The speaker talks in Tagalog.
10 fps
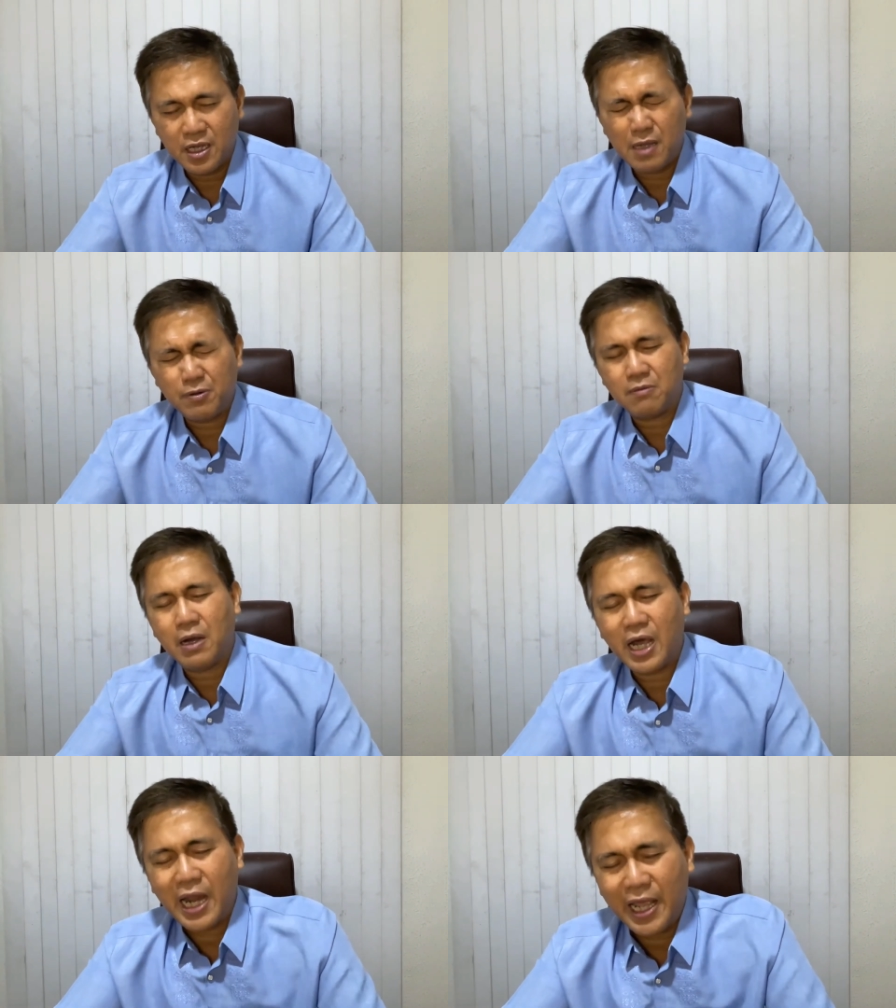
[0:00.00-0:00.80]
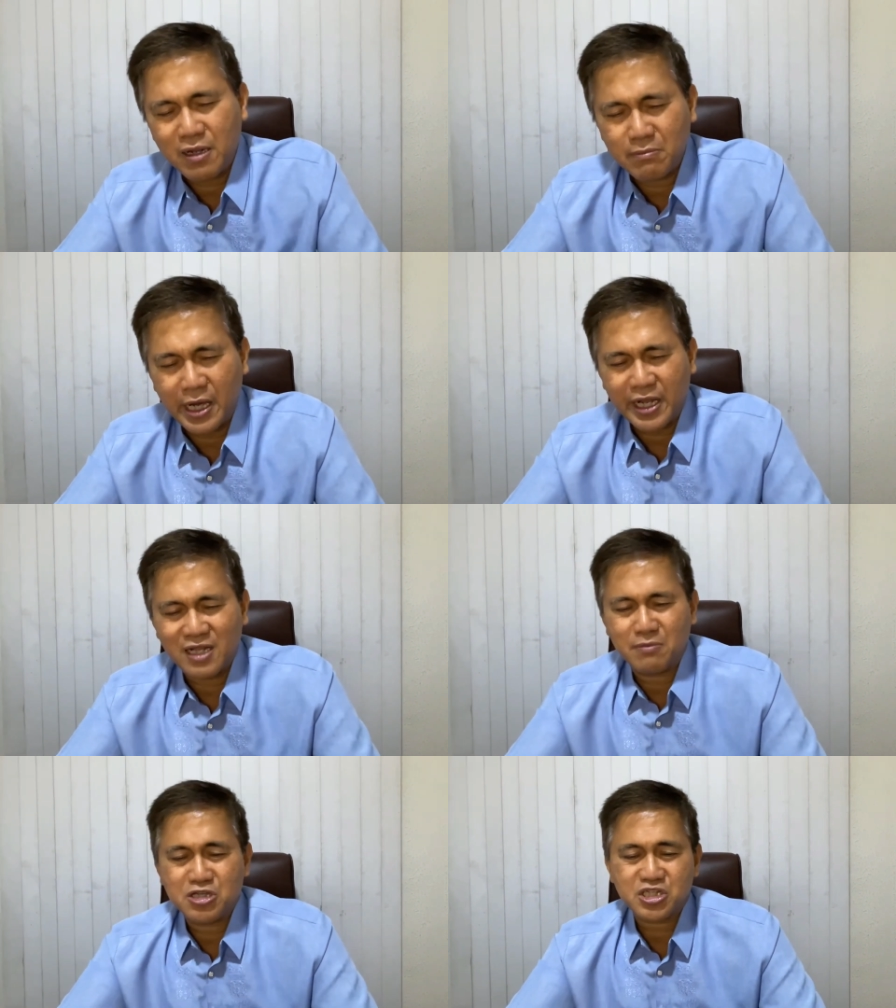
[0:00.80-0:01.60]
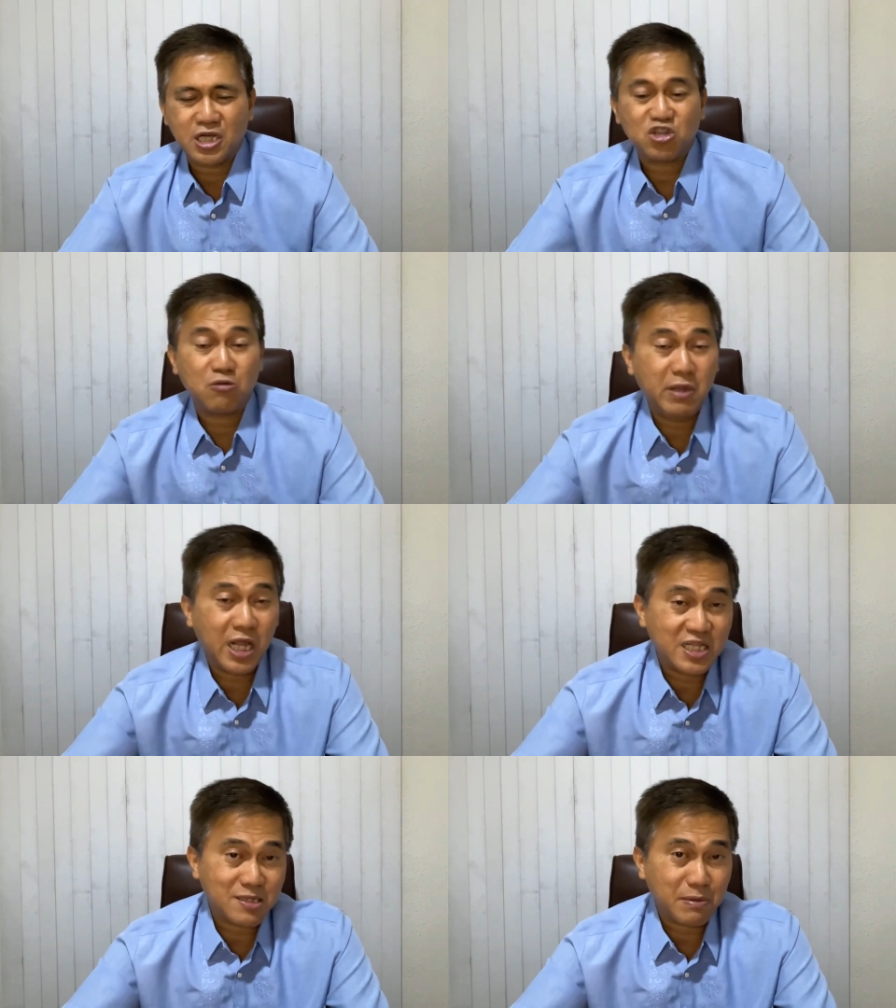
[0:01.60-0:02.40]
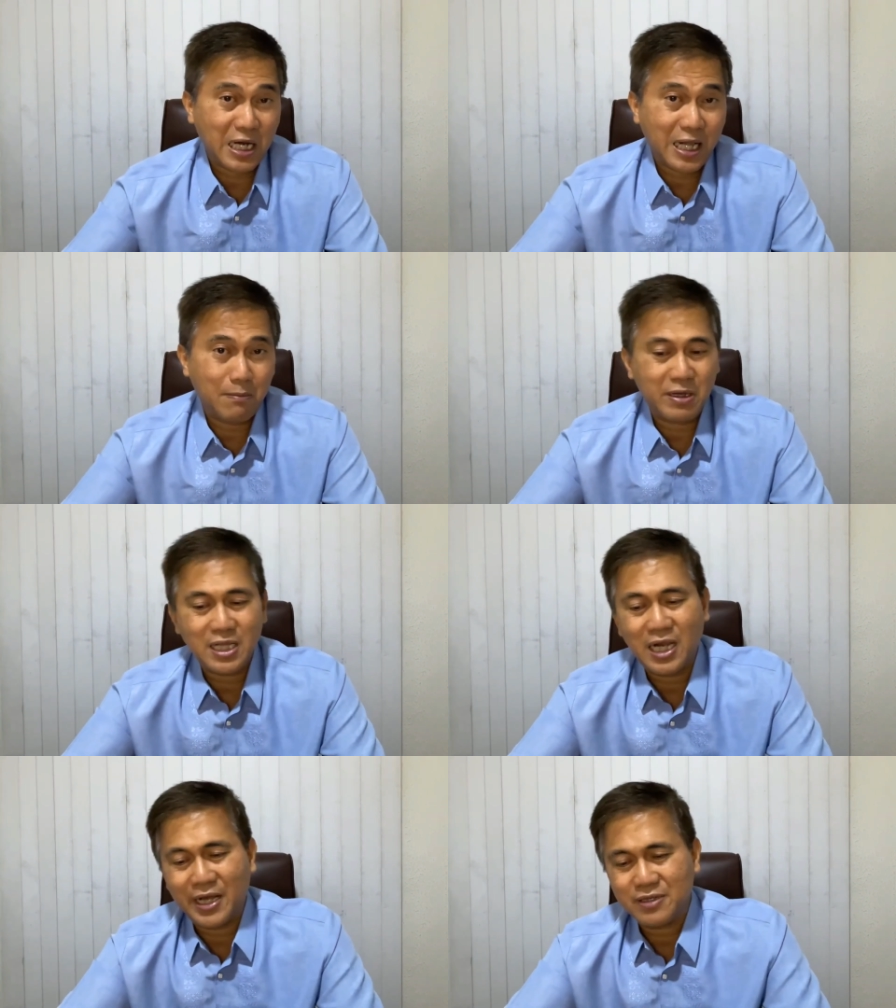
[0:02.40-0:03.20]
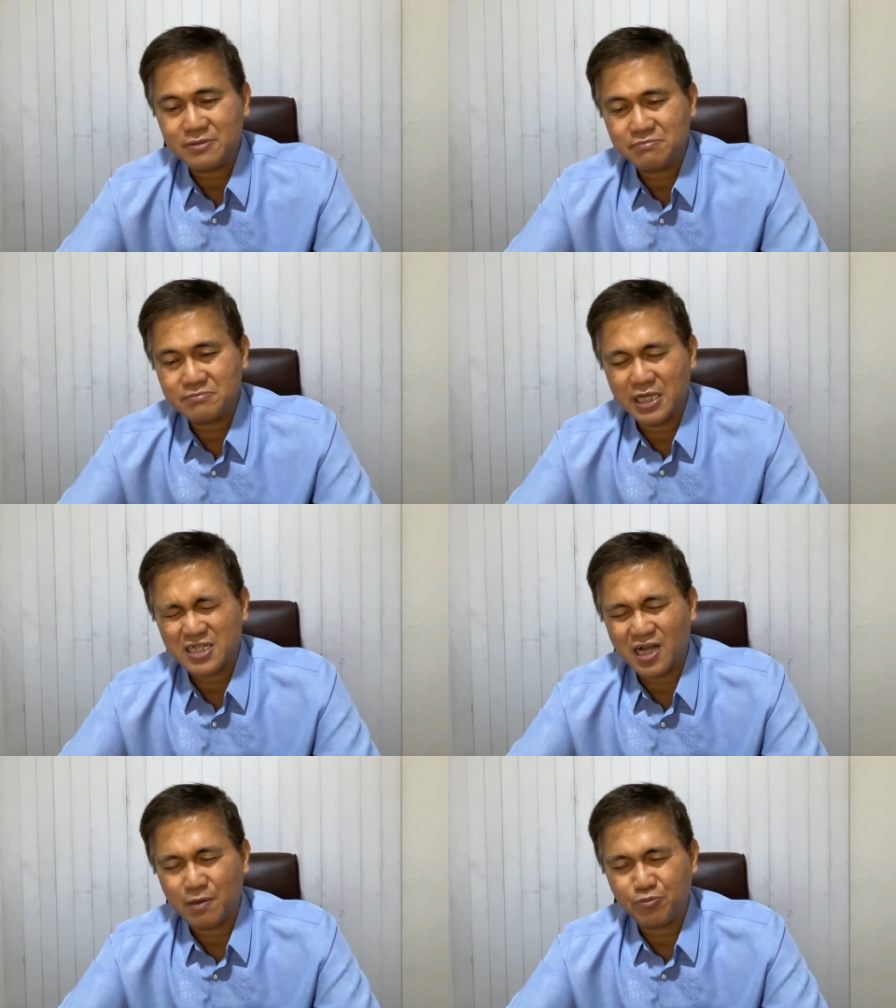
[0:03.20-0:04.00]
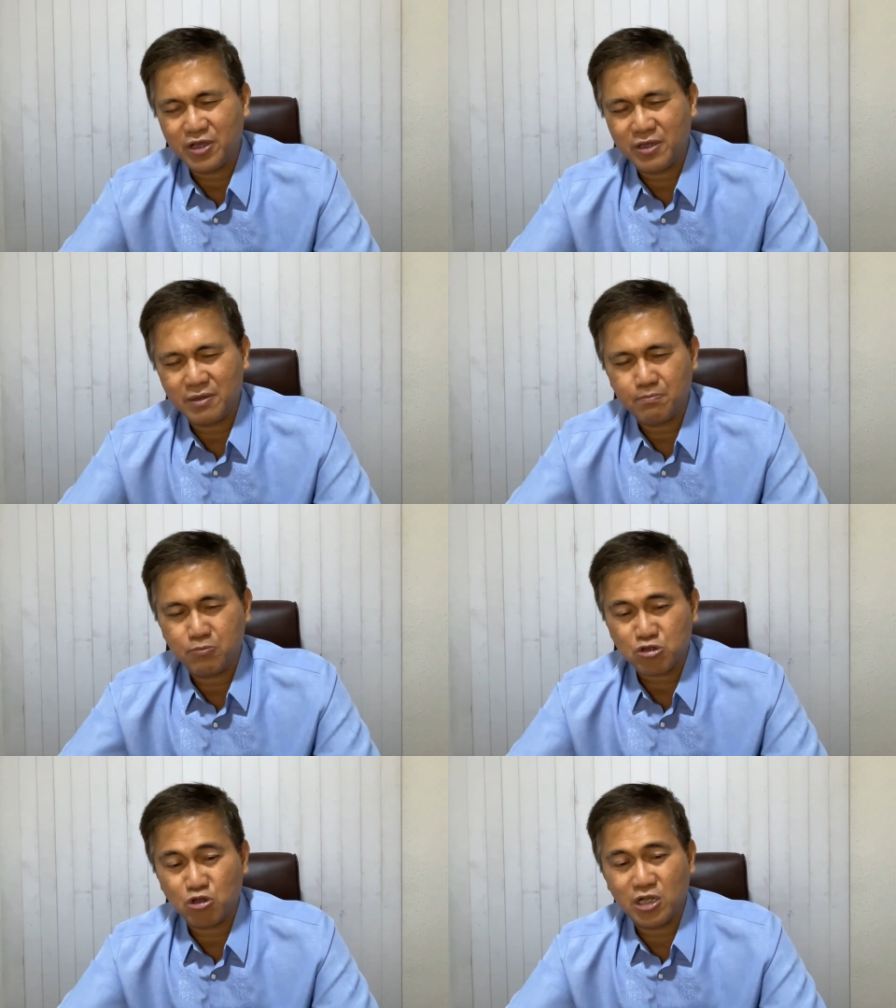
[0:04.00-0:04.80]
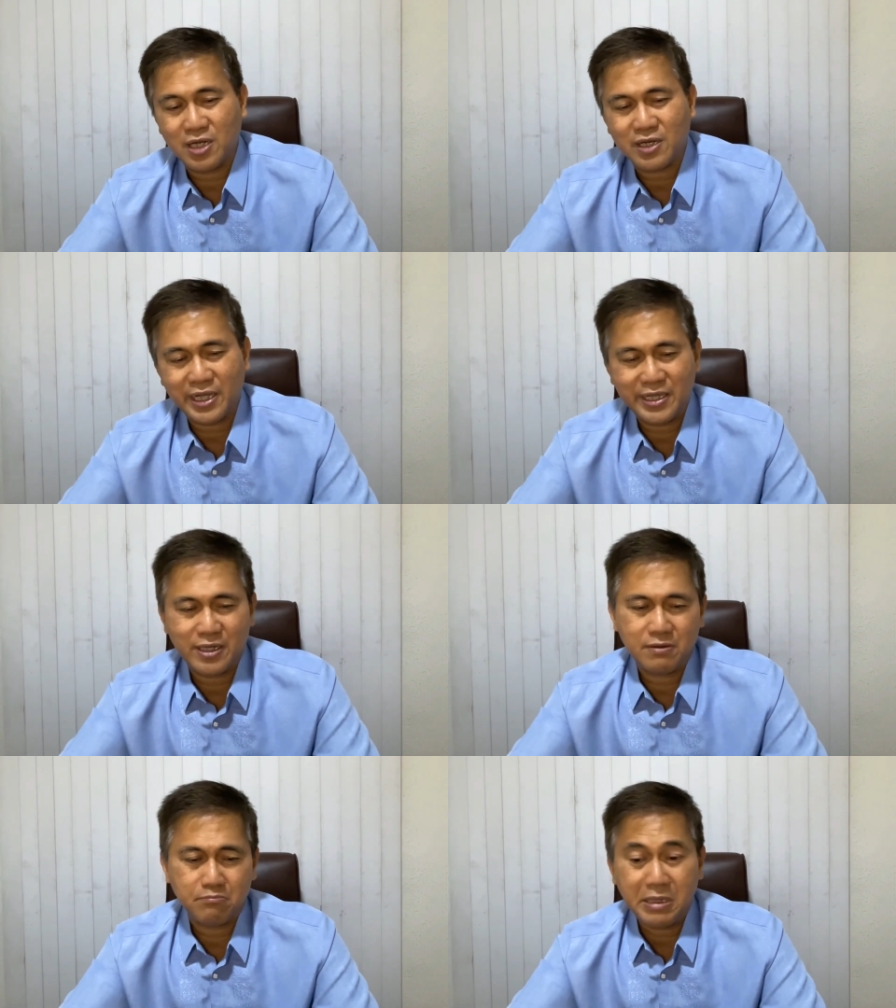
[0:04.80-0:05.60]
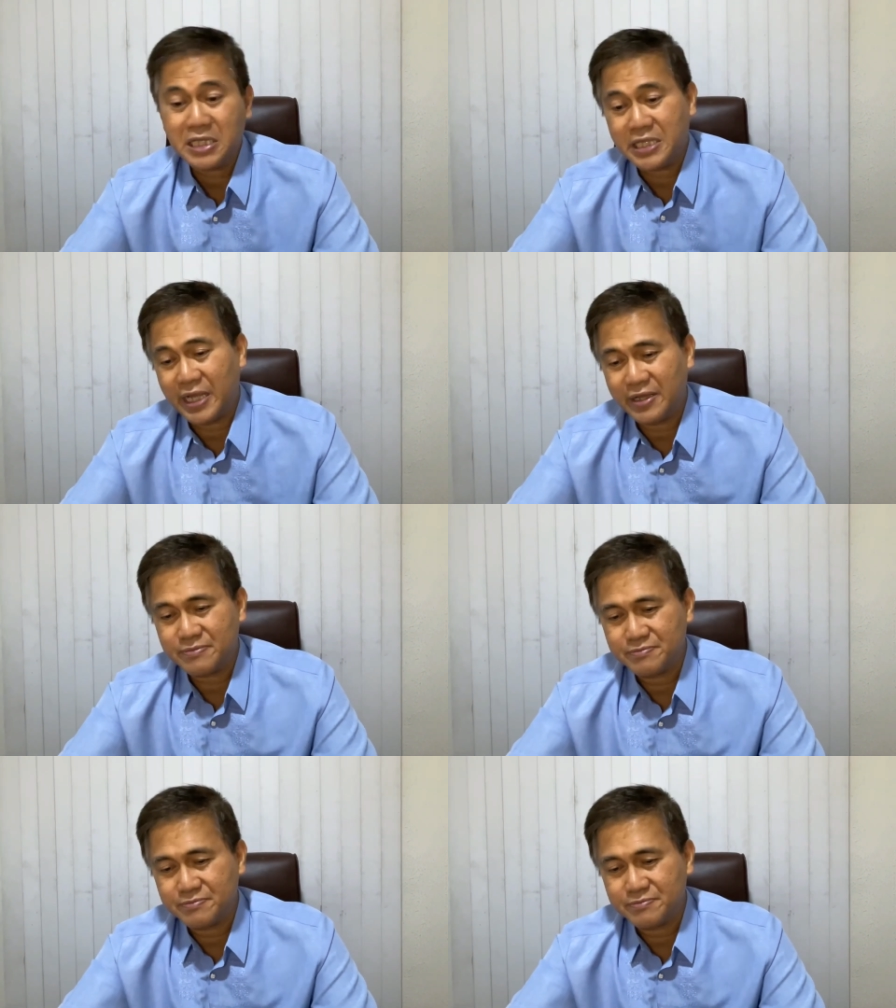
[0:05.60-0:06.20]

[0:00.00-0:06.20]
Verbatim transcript: Ngayon po, marahil maaari naman siyang tumigil sa paglaban na lang dahil siya nga po ay putol ang kanyang binti